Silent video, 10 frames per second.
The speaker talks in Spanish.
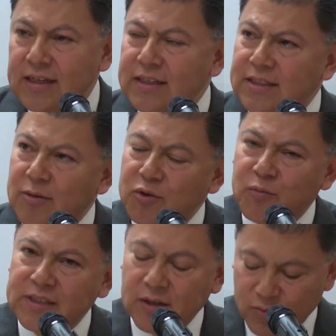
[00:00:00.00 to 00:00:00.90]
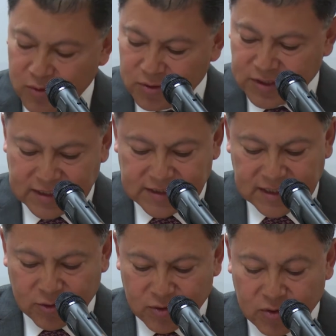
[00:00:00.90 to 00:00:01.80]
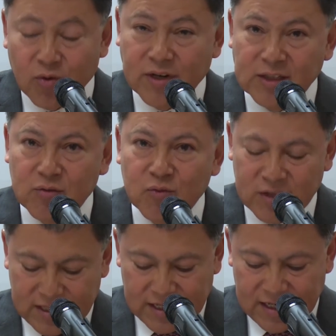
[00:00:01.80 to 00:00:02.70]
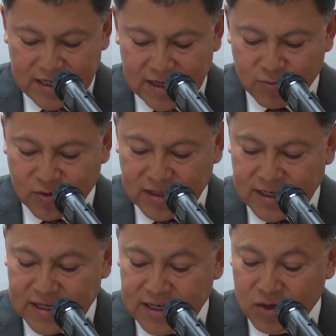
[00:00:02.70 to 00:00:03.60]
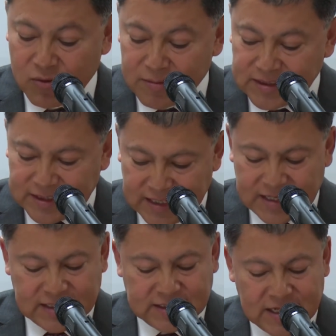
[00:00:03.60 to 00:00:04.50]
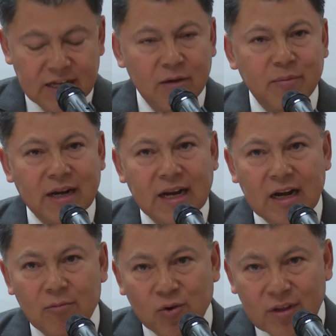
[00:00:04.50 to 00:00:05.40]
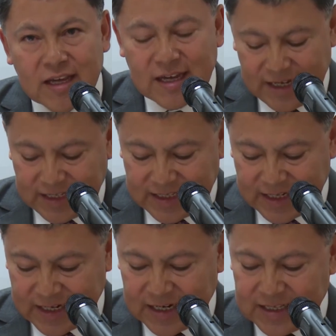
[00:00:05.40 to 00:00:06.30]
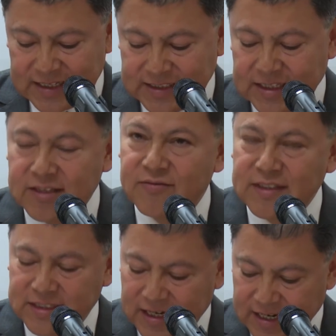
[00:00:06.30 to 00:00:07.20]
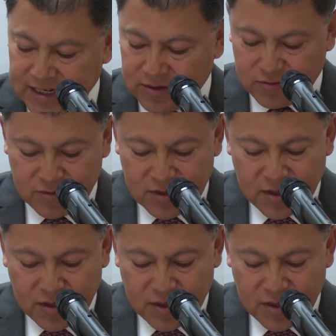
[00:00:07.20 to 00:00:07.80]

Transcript: Estamos pues seguros que este Congreso Mundial abordará nuevas ideas para el abordaje integral de este difícil reto,